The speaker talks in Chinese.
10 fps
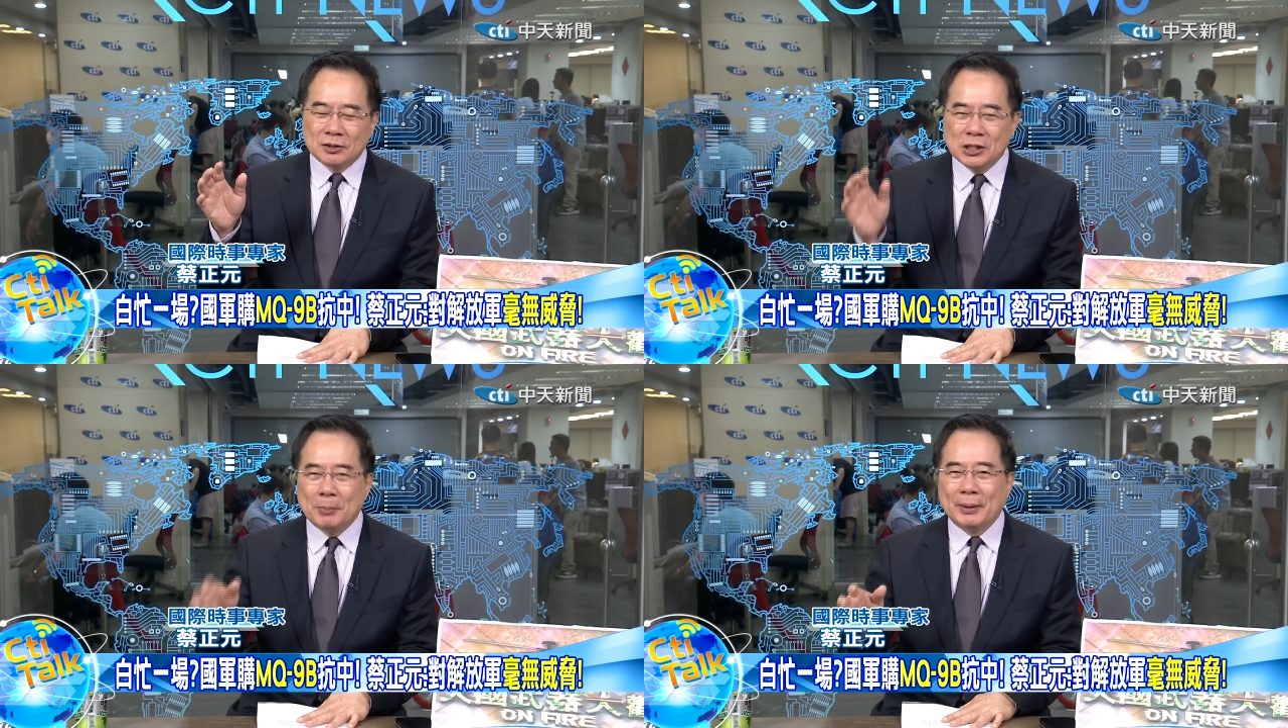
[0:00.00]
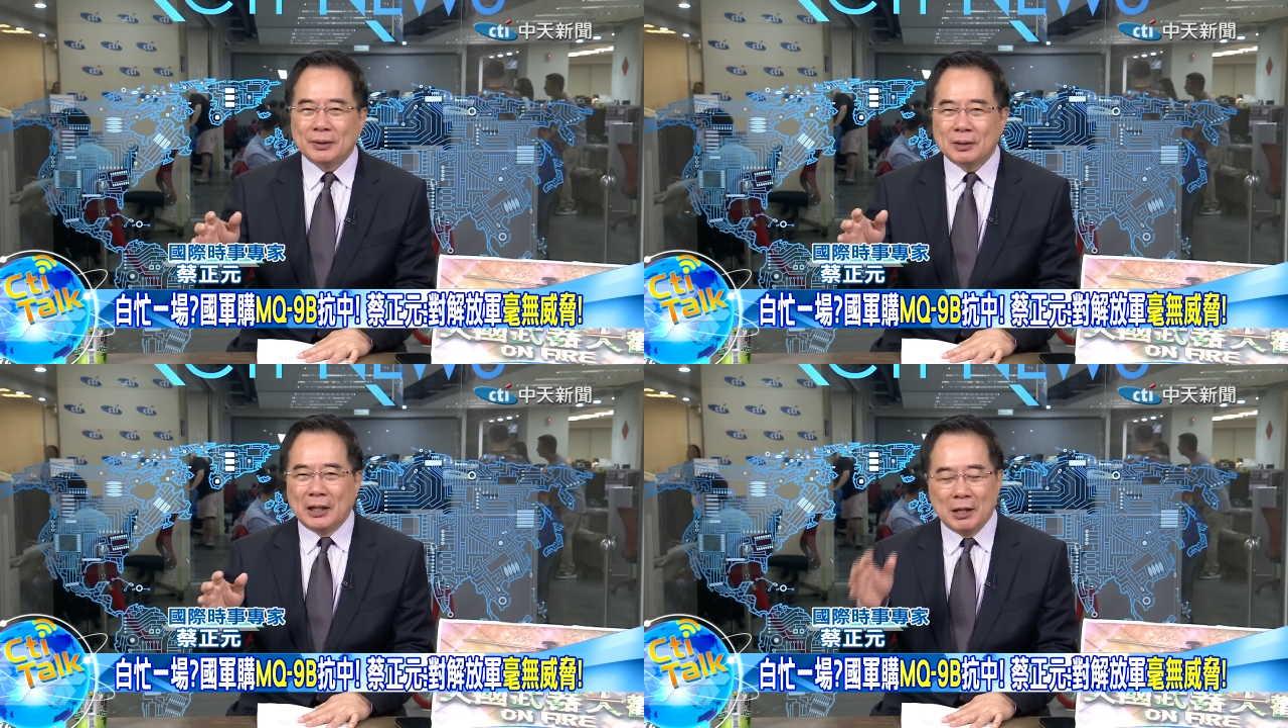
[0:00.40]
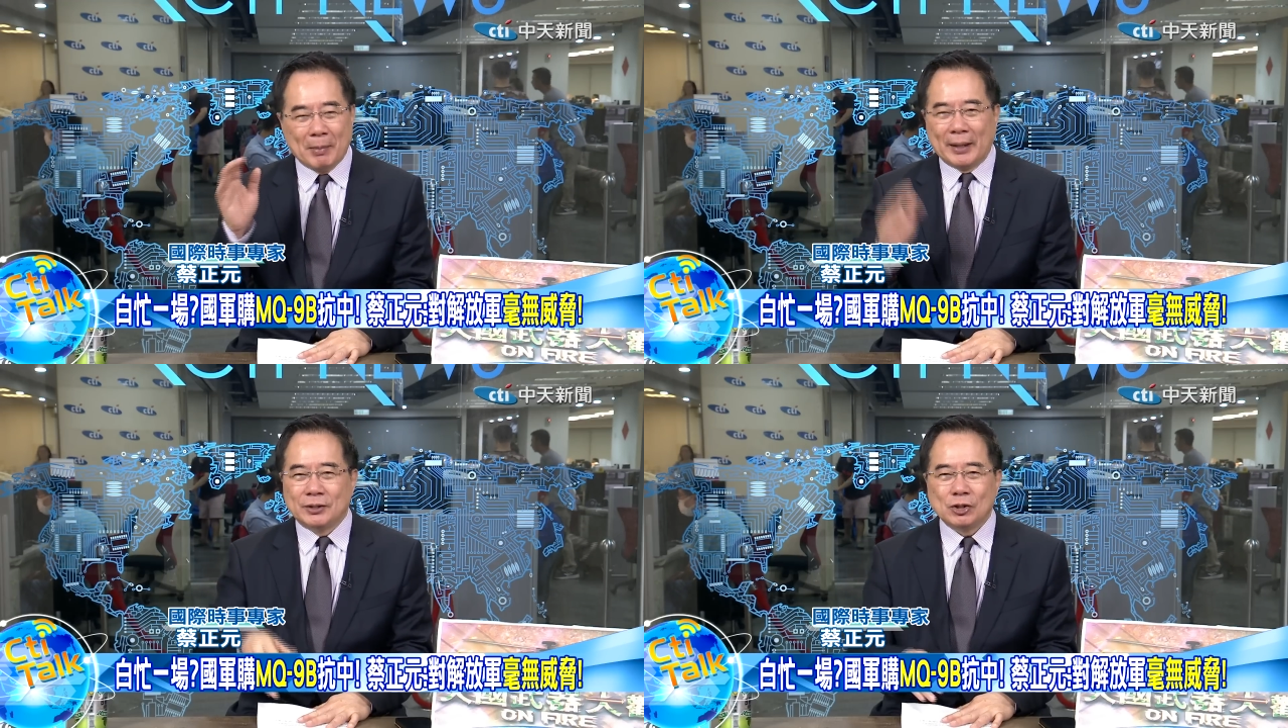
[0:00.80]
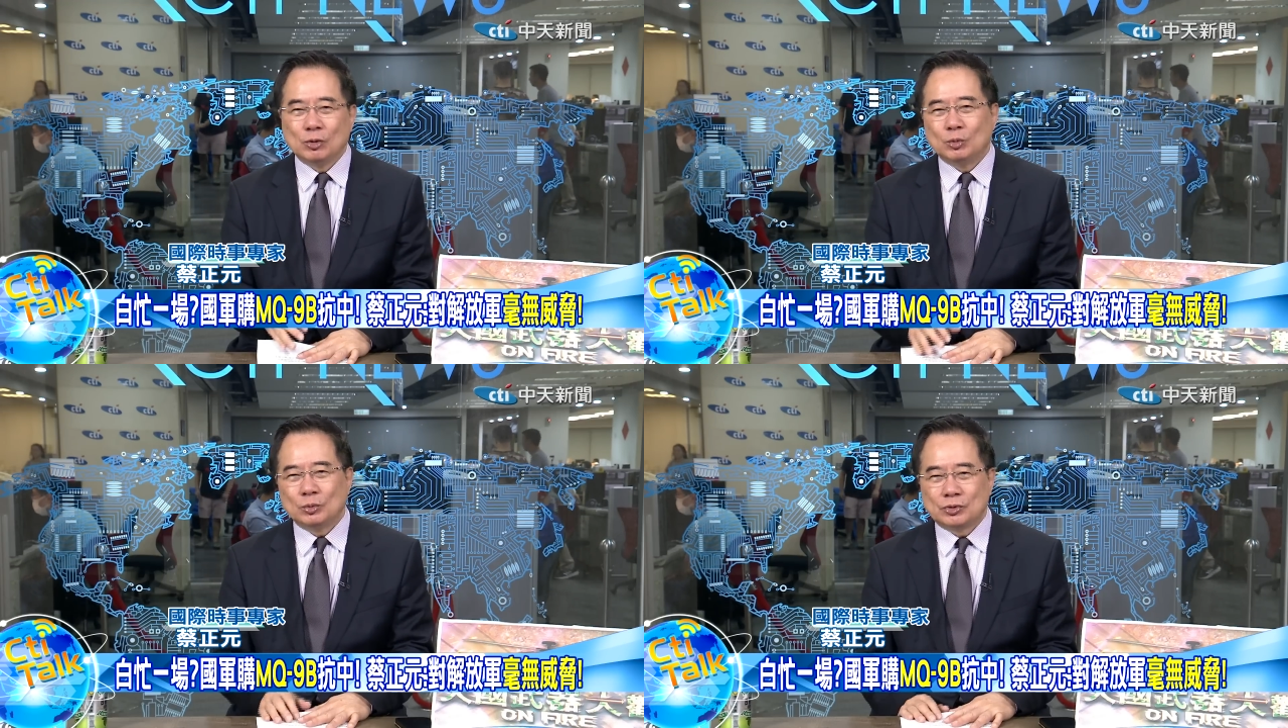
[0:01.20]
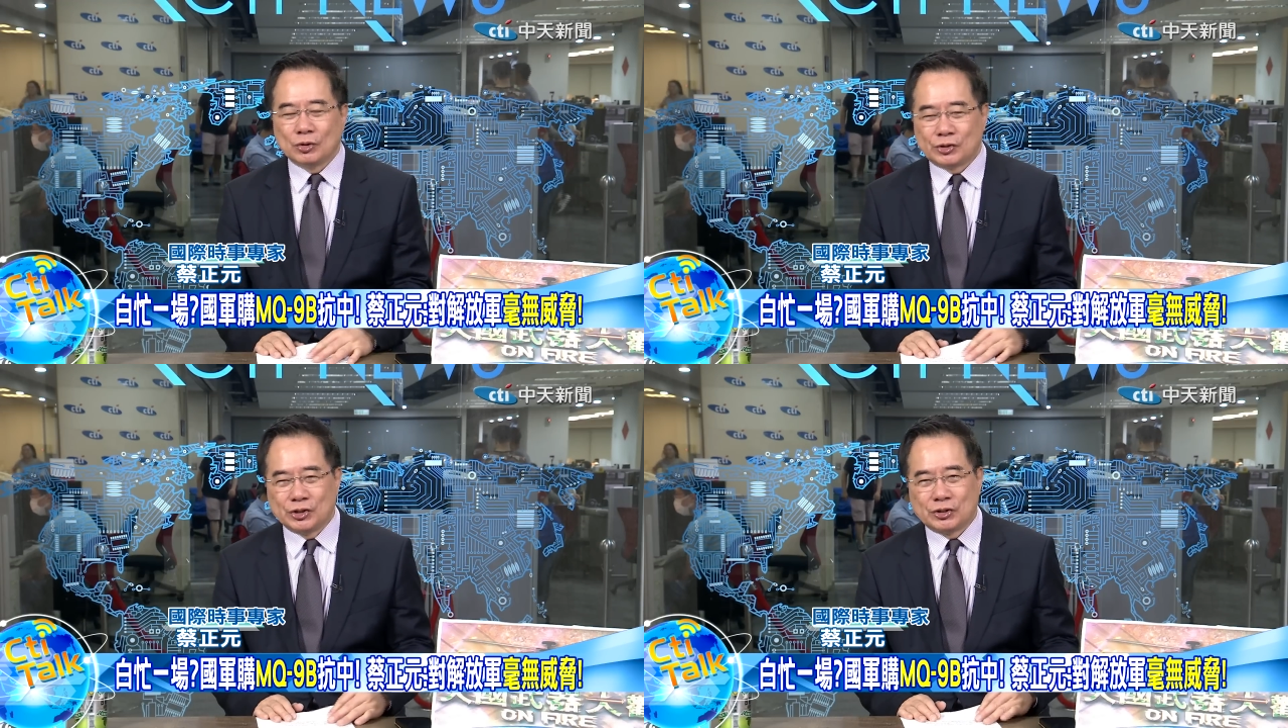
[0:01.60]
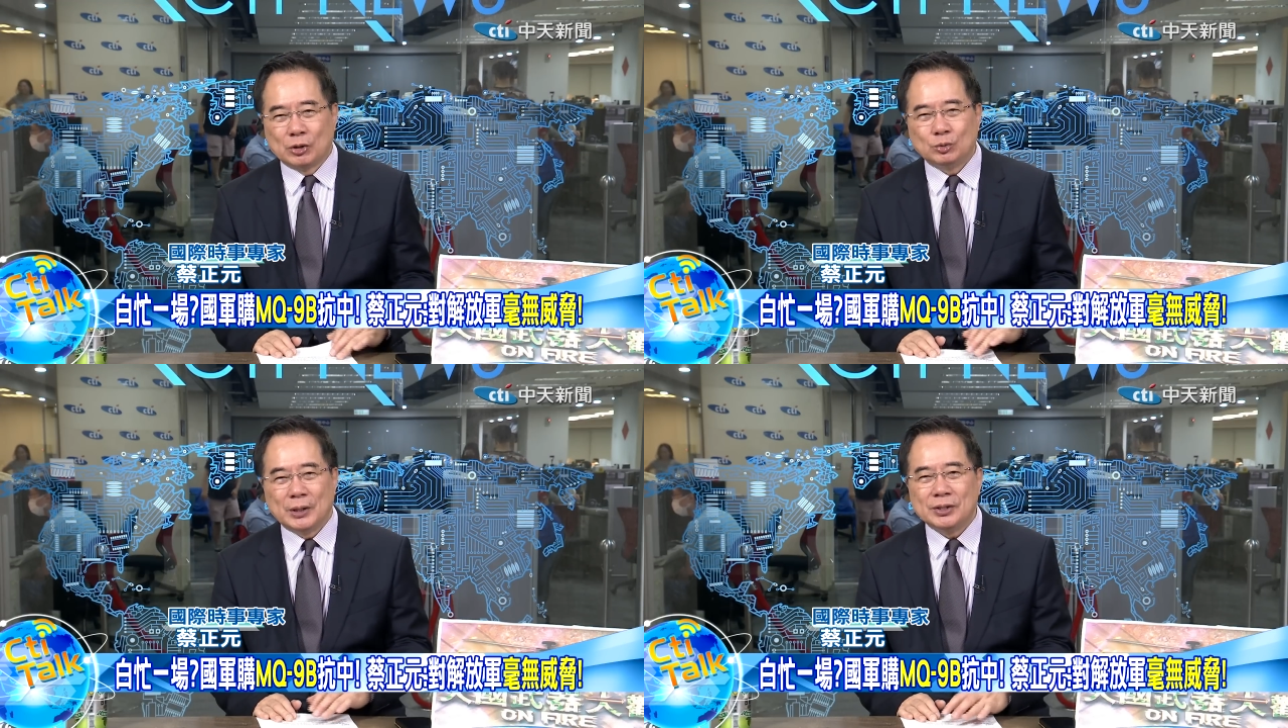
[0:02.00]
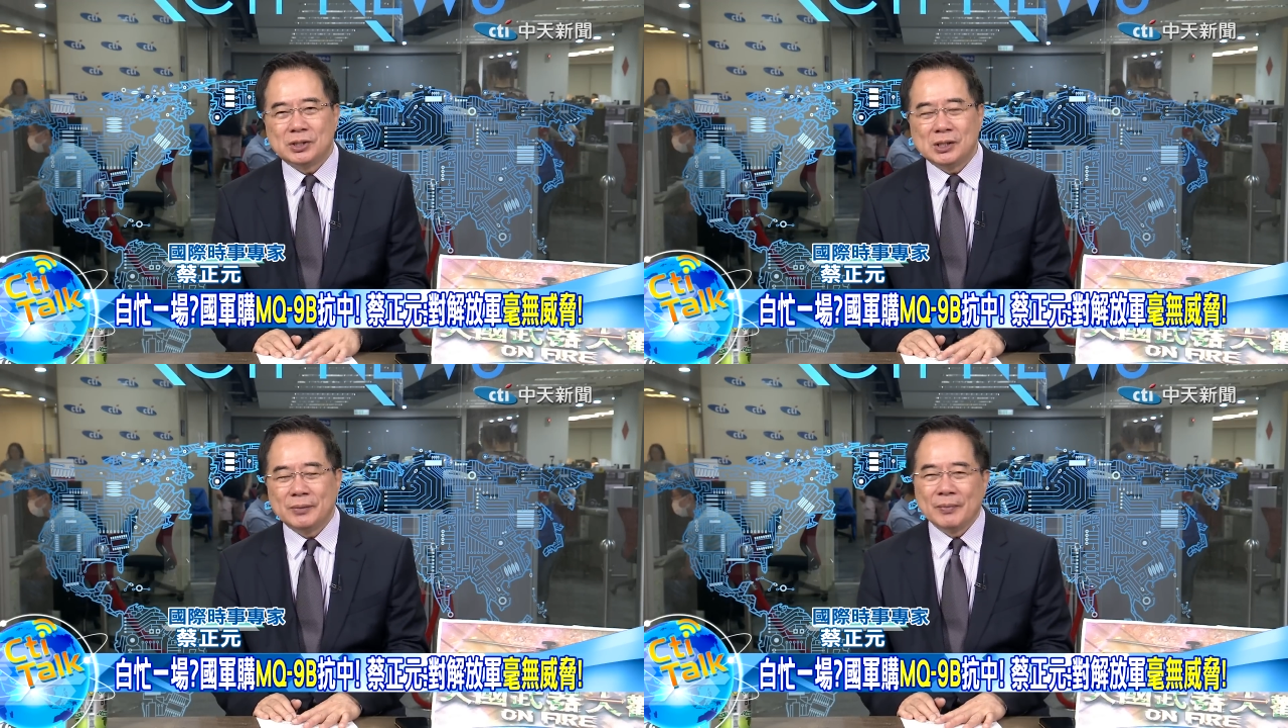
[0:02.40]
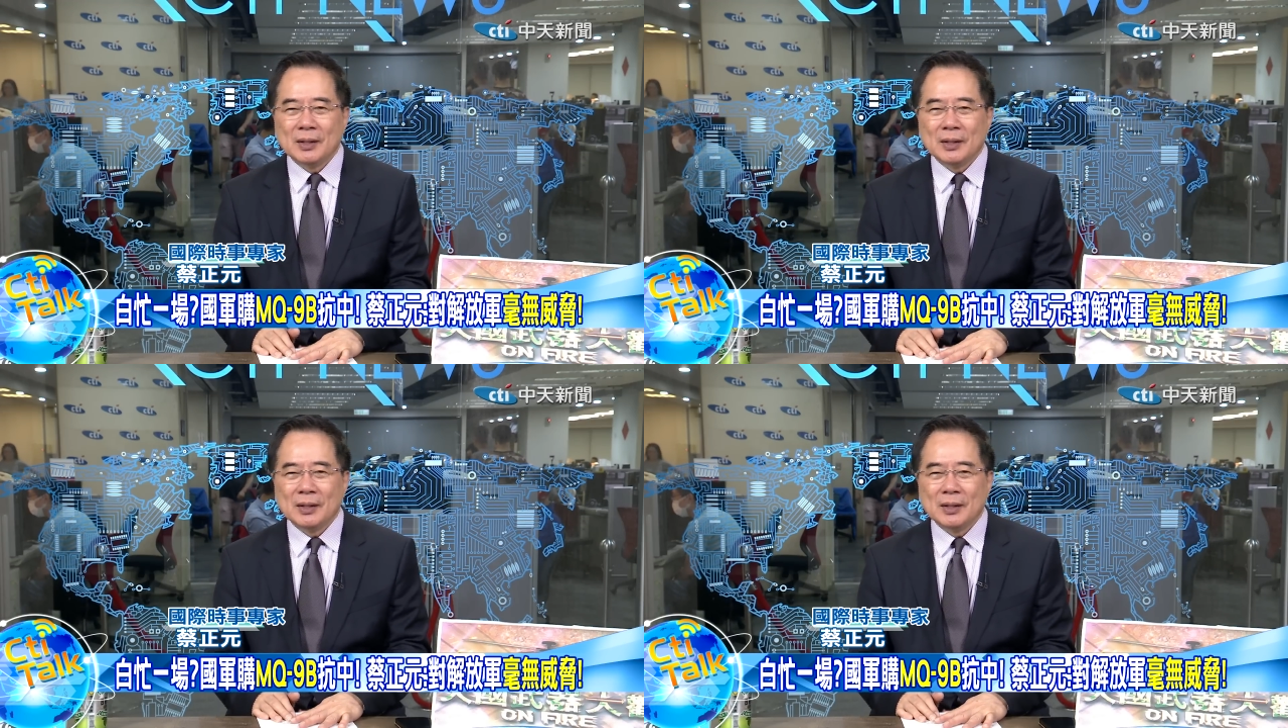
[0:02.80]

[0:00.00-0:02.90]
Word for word: 日本也买了这种这种死神无人机，